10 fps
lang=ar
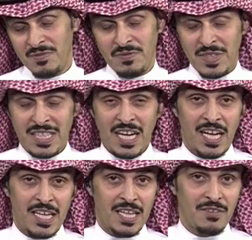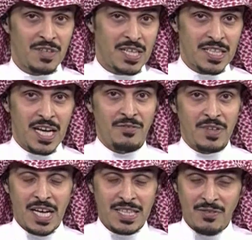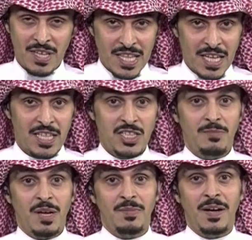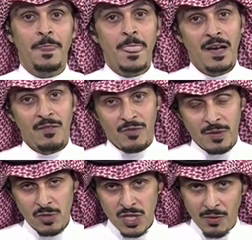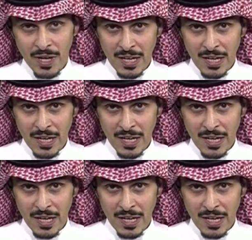الفتره الاخيره في نتائج في اهداف كثيره تجد المرمى في مستوى